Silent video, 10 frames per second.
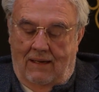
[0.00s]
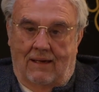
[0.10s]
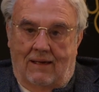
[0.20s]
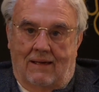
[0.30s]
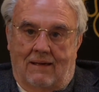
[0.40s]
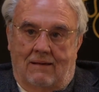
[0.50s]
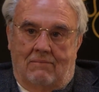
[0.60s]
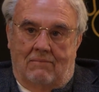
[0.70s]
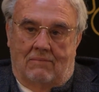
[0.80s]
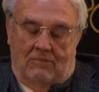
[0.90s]

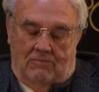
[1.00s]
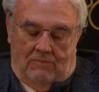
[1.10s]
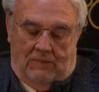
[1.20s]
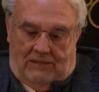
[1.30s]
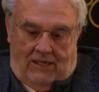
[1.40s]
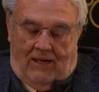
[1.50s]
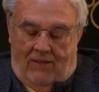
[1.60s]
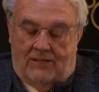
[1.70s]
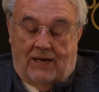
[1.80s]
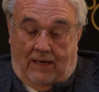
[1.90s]
eh, vestirte
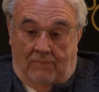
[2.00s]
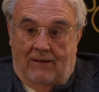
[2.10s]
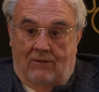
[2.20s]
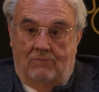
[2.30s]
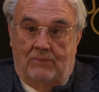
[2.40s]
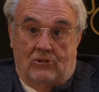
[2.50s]
de desarrapado,